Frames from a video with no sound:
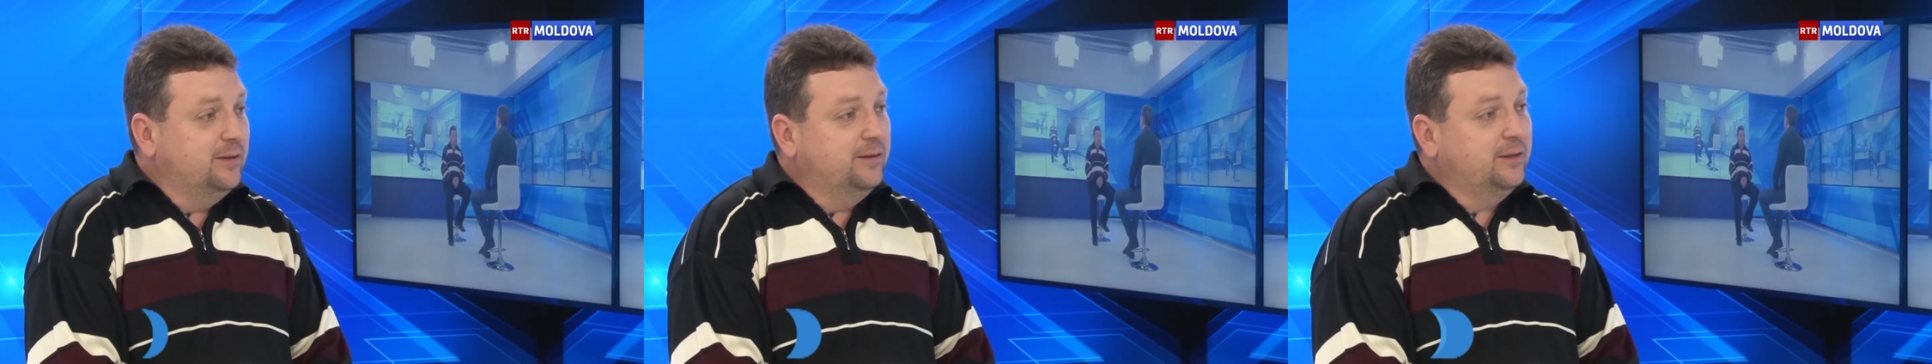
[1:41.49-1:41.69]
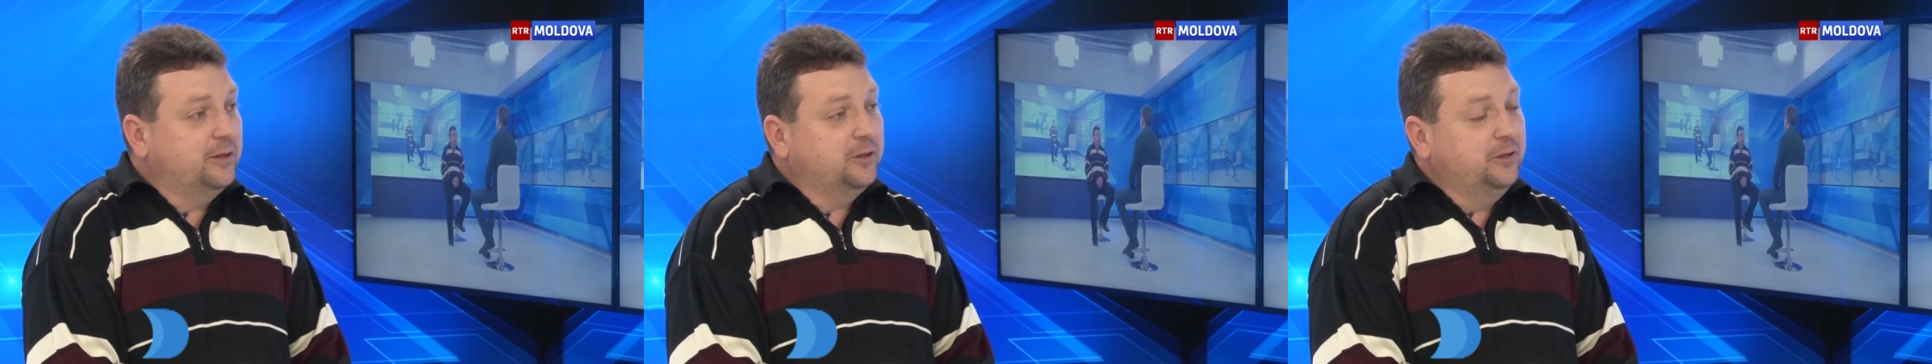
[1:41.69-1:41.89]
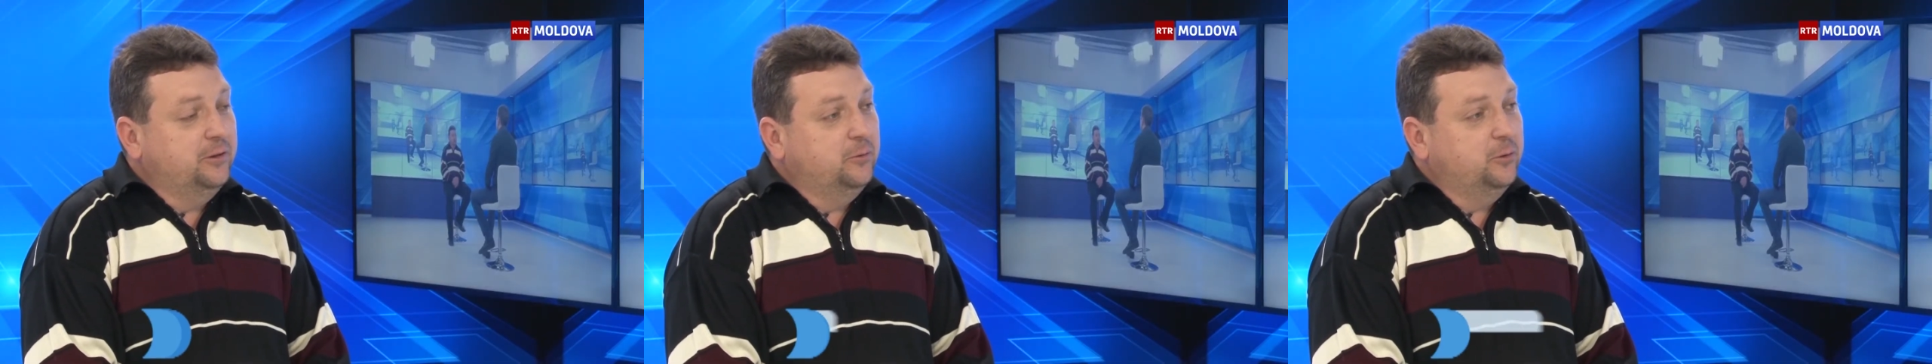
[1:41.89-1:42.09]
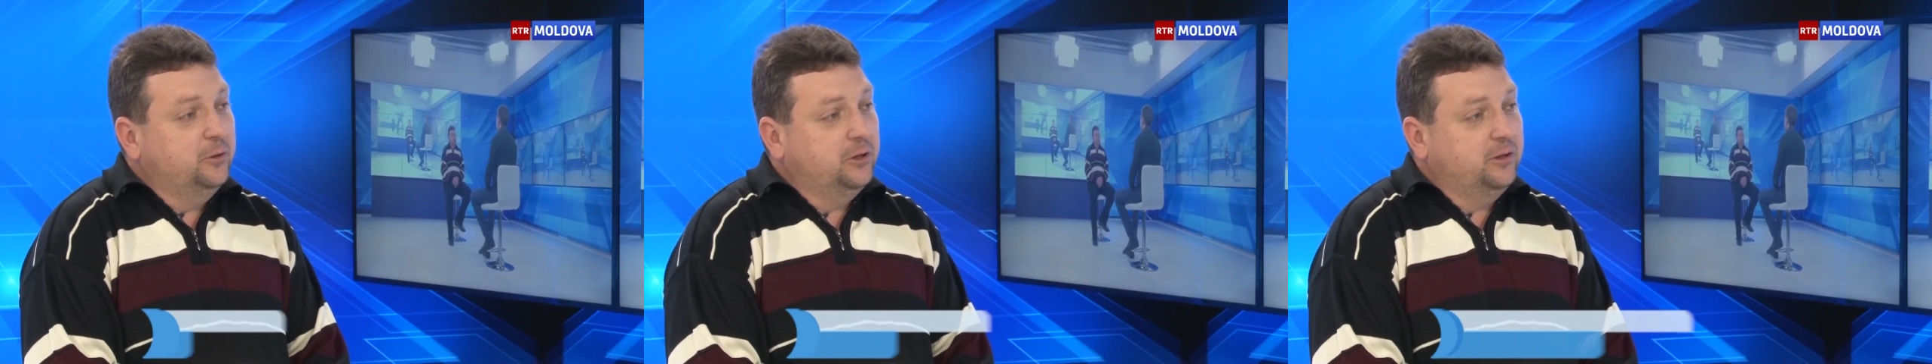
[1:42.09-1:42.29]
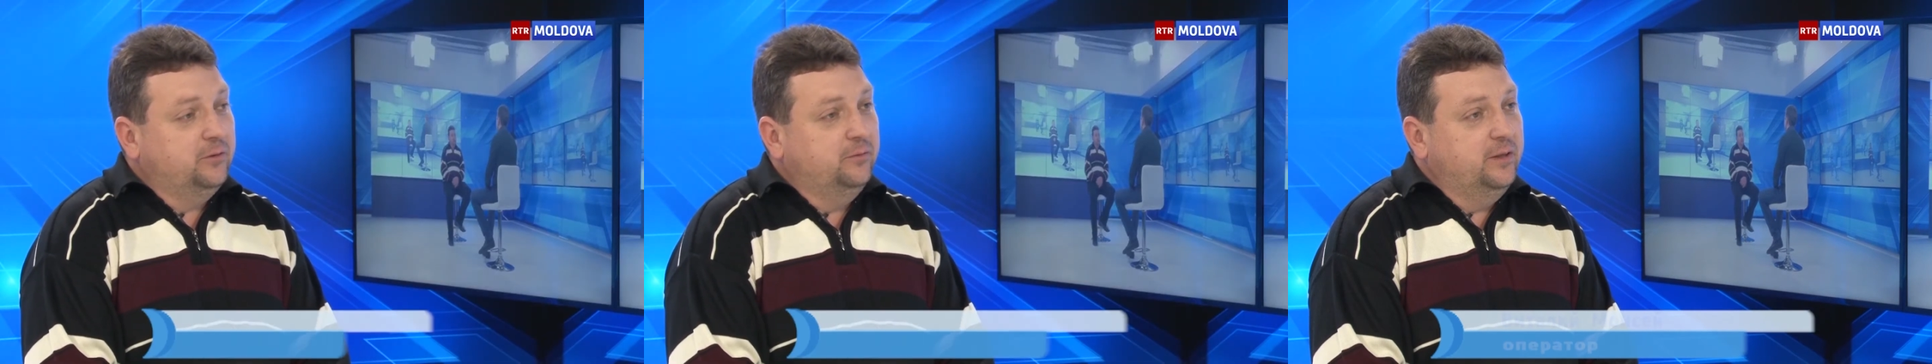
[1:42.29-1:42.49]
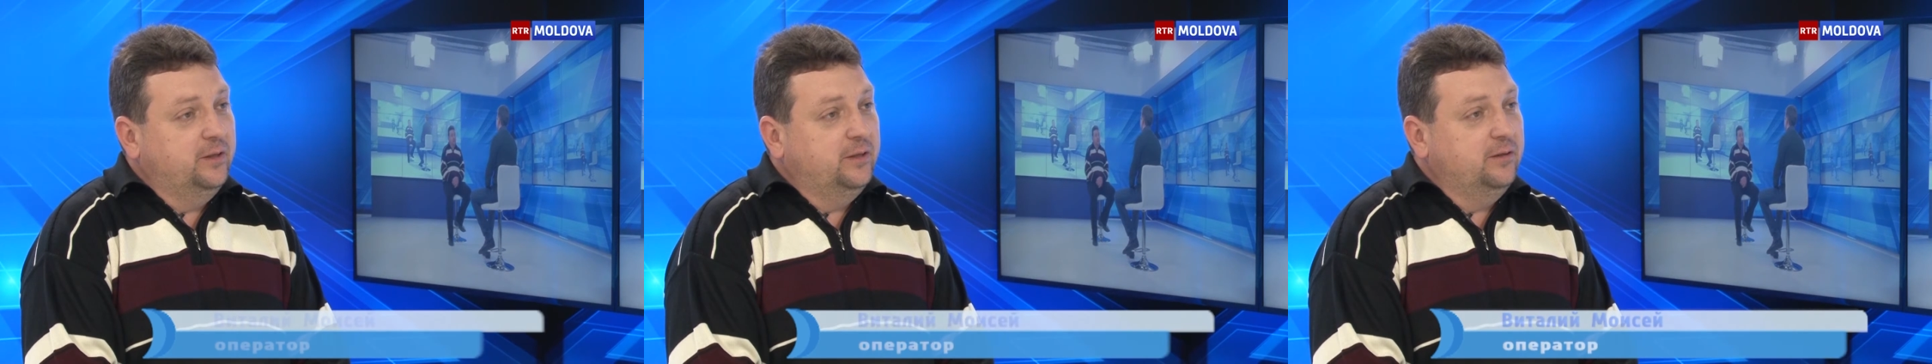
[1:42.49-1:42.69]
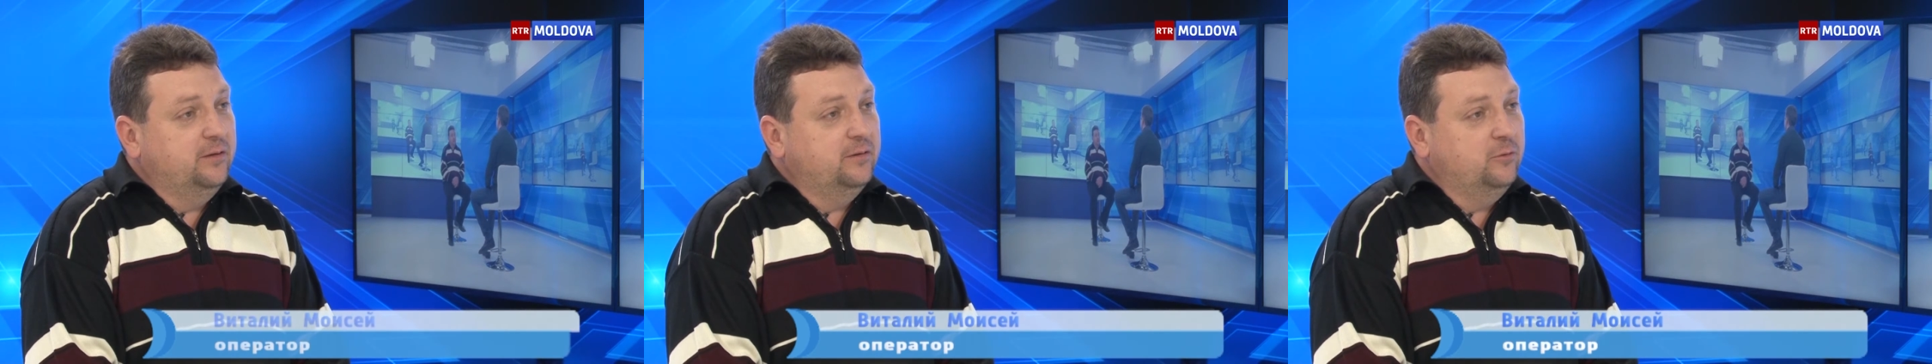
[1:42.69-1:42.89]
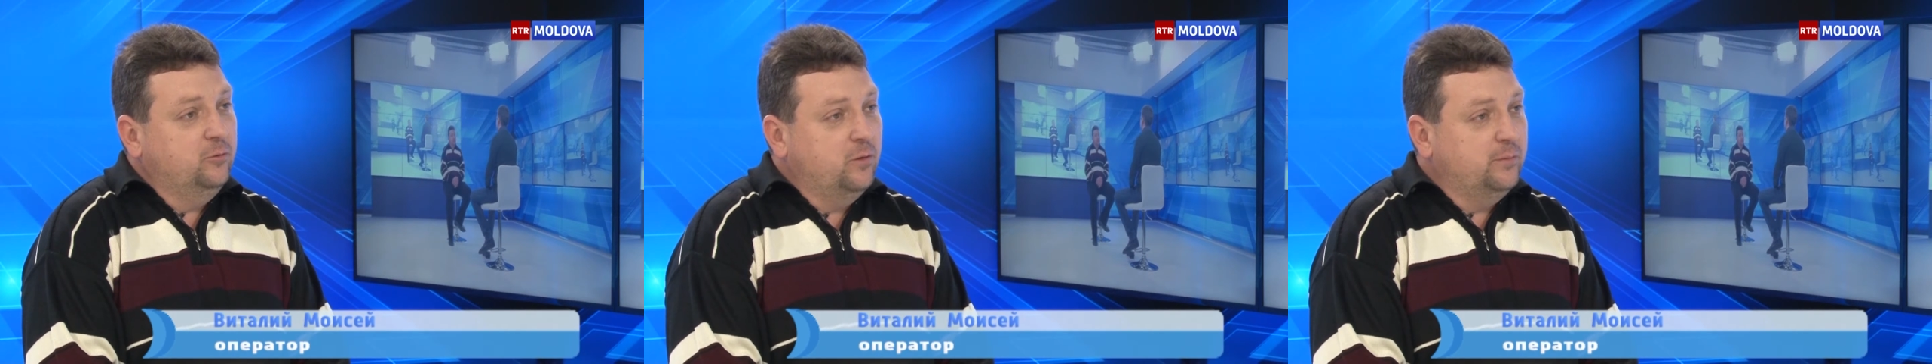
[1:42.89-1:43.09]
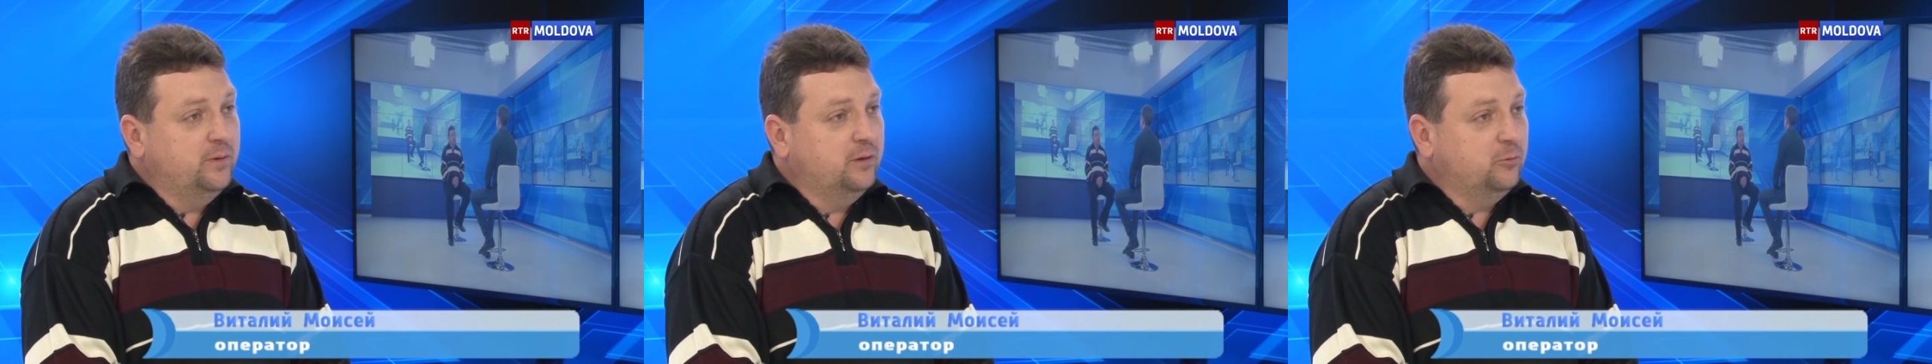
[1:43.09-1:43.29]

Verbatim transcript: даже не хочешь выйти из дома,